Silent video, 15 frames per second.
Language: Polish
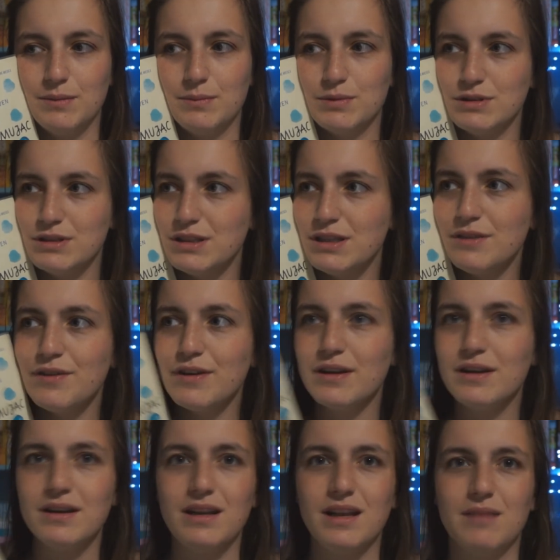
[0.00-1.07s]
Bo
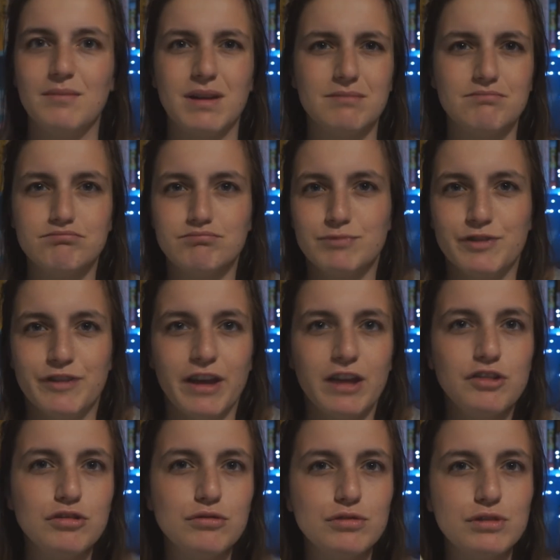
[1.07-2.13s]
Jennifer ile ma? Dwie
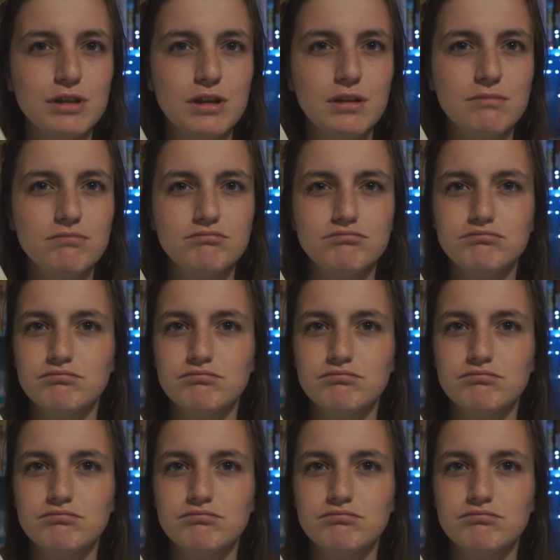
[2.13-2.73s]
książki,